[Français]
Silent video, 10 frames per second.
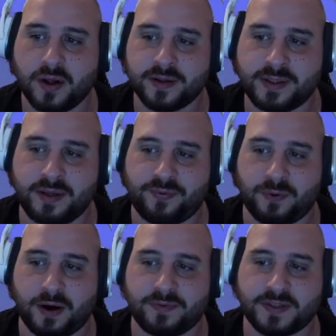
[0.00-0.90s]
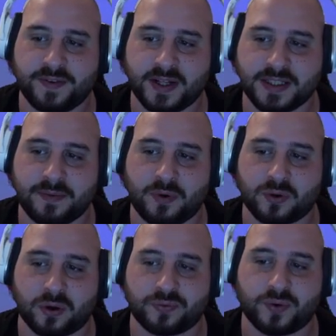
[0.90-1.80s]
10 fois, vous avez un diamant,
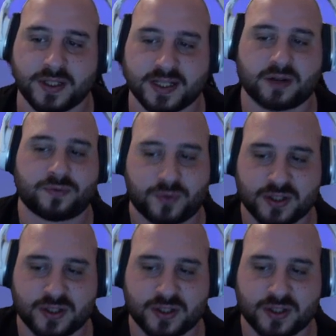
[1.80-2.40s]
30 fois, 50 fois,